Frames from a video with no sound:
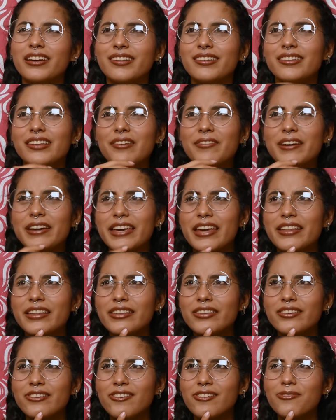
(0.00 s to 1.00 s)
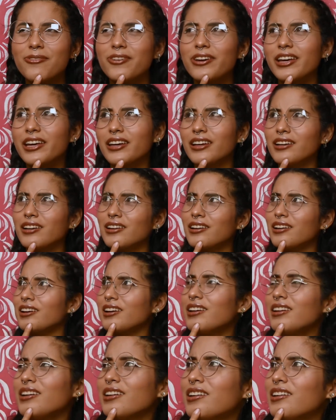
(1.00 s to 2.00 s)
que estaba ahí adentro como que,
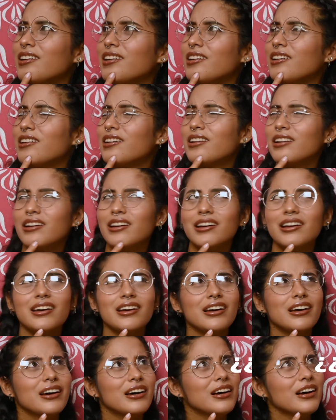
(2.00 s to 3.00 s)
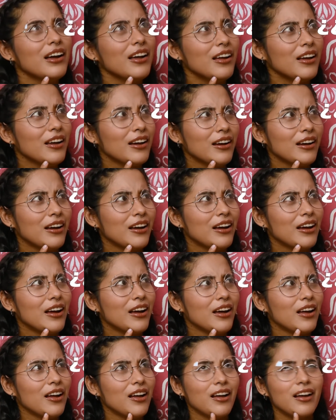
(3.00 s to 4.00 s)
¿ah? ¿ah?
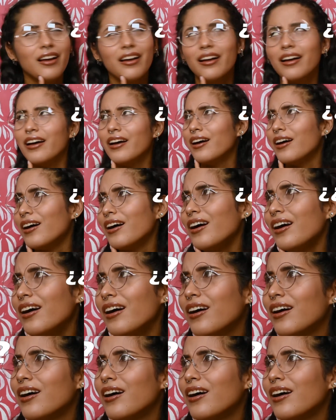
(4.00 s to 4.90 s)
¿ah?